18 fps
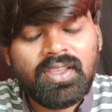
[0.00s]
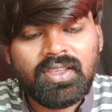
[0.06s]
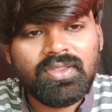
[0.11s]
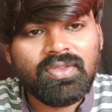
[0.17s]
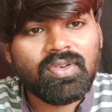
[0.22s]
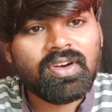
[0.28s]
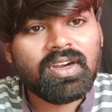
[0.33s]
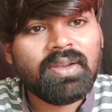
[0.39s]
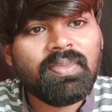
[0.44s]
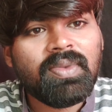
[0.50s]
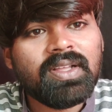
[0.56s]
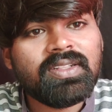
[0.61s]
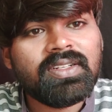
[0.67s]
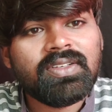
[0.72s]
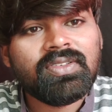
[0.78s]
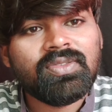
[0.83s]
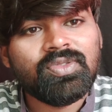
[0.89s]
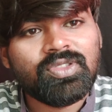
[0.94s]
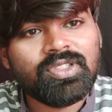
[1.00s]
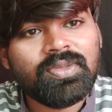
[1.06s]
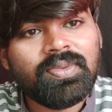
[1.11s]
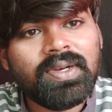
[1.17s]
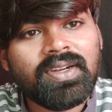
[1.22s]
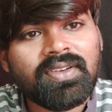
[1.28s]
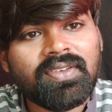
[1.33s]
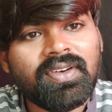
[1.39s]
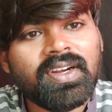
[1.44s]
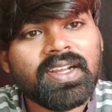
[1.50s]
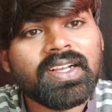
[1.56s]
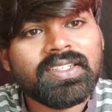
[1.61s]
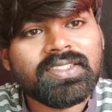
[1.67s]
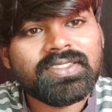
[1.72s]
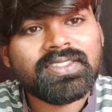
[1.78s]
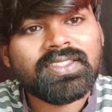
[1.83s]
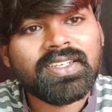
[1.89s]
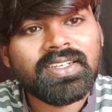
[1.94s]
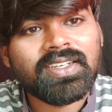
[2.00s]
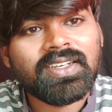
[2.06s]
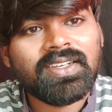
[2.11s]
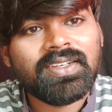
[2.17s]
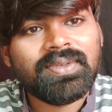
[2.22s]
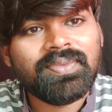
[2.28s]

ఇది ఒకటి మాత్రం గుర్తుపెట్టుకోండి ఖచ్చితంగా